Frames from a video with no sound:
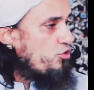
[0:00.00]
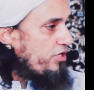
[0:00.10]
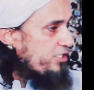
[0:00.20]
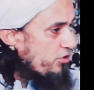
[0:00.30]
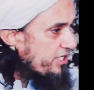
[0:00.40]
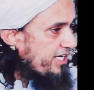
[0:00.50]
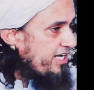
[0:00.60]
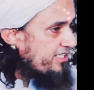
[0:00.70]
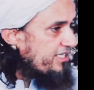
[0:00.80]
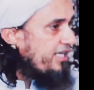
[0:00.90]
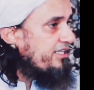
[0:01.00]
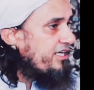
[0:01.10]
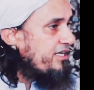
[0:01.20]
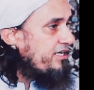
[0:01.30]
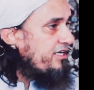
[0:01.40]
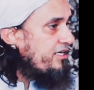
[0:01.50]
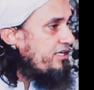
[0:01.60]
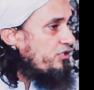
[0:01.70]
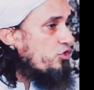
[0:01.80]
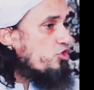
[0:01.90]
उन्होंने सुट्टे की आदत डाल दी
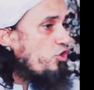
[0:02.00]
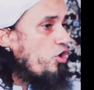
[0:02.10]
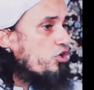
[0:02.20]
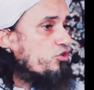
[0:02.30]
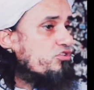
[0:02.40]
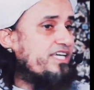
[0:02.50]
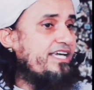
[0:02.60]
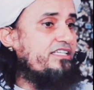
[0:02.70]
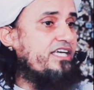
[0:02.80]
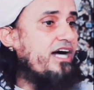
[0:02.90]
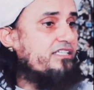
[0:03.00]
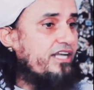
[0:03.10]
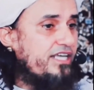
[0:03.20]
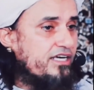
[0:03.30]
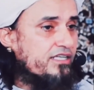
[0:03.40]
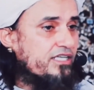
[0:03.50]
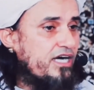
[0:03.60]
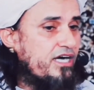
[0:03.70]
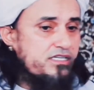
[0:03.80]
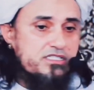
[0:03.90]
तो जो औरतों से एहतियात नहीं
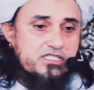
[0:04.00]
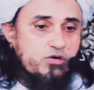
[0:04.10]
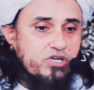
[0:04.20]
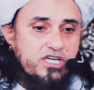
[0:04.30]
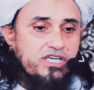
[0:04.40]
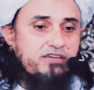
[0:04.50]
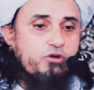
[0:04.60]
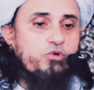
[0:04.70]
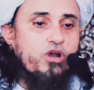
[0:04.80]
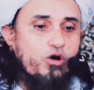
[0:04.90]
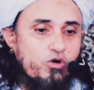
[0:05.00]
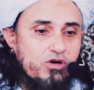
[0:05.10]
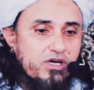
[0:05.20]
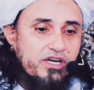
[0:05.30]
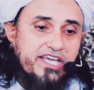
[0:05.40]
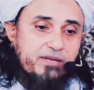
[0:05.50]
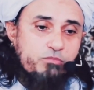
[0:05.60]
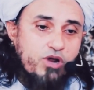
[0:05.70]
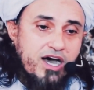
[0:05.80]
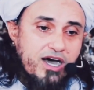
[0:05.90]
करता जरूरी नहीं कि वो बुरा हो
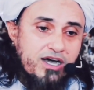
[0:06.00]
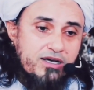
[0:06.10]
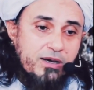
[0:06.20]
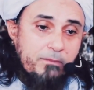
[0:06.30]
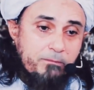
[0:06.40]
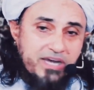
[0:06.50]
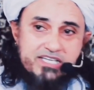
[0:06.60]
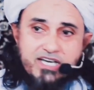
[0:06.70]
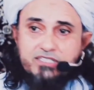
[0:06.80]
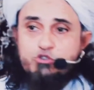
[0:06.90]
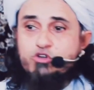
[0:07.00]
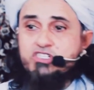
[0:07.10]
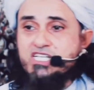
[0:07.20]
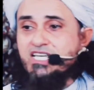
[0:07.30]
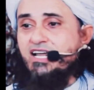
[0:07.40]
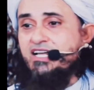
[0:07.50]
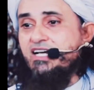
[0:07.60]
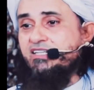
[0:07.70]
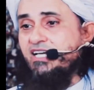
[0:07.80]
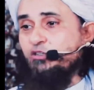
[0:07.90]
लेकिन बुरा बन जाता है उसको चस्के लग
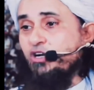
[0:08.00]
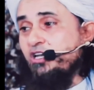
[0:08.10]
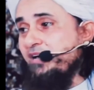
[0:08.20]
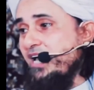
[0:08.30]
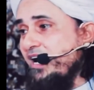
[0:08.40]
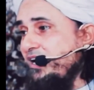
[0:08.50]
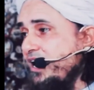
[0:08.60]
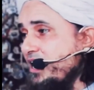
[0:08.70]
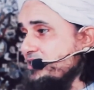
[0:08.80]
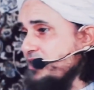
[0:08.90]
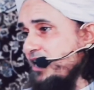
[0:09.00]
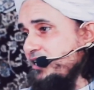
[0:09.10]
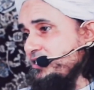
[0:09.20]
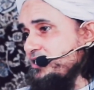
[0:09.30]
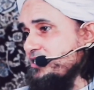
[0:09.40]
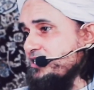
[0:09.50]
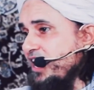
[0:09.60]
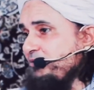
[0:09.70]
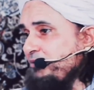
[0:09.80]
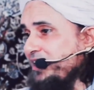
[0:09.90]
जाते हैं थोड़ी देर में कहेगा यार साली जिस
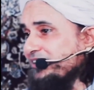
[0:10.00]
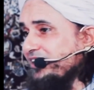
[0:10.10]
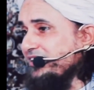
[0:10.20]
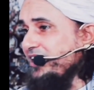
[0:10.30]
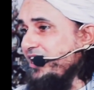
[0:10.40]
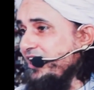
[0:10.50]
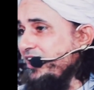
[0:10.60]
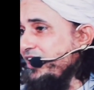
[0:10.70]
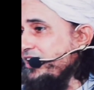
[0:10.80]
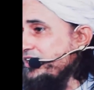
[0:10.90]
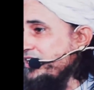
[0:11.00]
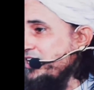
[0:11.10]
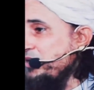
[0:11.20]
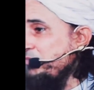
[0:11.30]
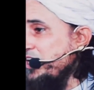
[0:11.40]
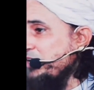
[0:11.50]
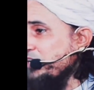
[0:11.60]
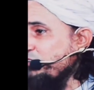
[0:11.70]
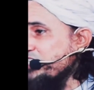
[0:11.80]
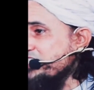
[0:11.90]
स्टाइल में बात करती है बेगम
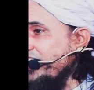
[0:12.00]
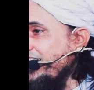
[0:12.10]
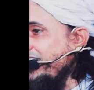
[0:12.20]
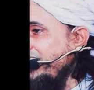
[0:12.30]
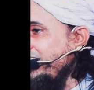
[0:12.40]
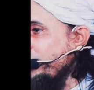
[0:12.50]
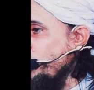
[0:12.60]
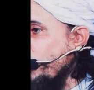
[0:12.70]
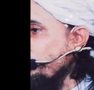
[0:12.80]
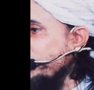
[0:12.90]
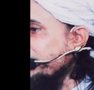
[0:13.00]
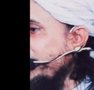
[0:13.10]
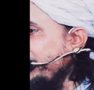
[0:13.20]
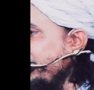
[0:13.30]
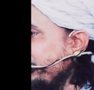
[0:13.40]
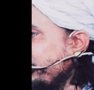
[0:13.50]
के वो स्टाइल और वो अदाएं